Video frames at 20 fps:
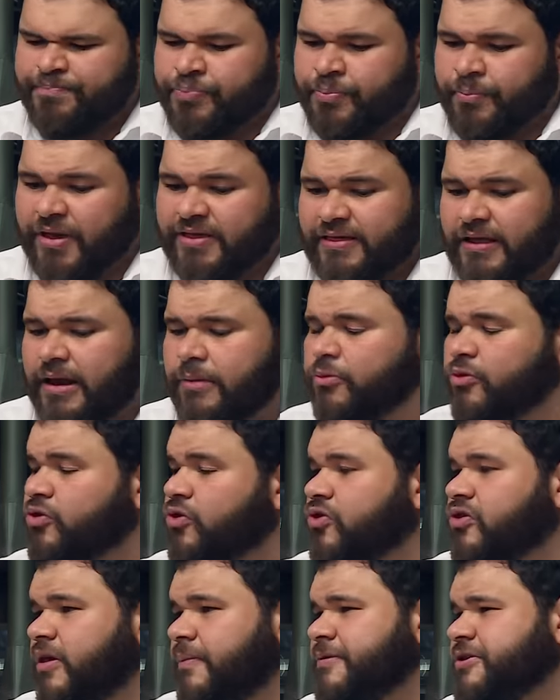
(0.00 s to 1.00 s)
Mas ele é muito
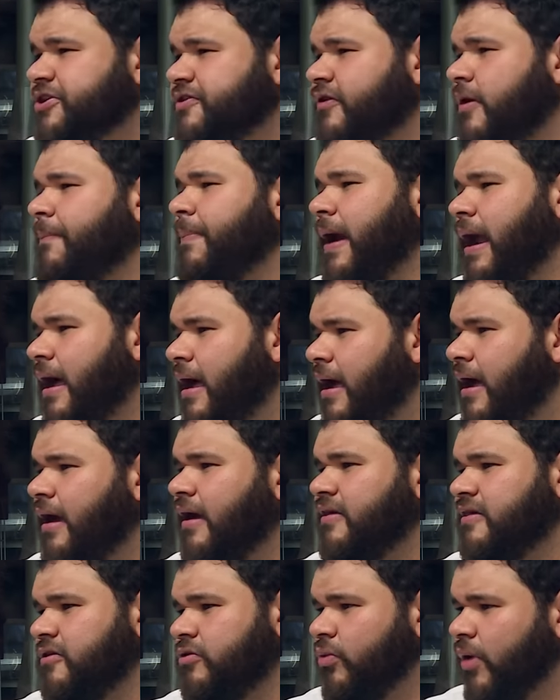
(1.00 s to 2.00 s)
susceptível a
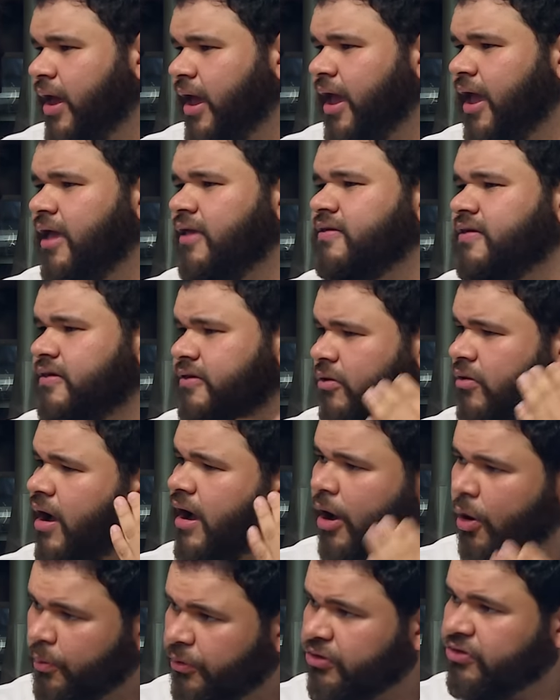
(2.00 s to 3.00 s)
pragas e doenças, é um
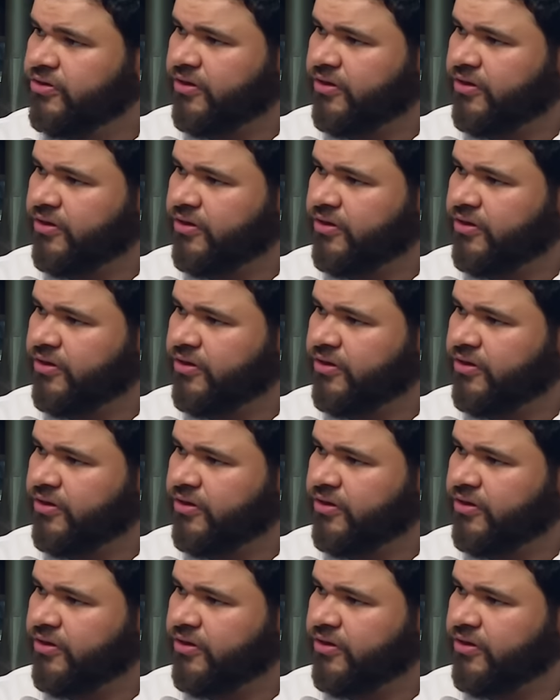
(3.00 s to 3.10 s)
cacau muito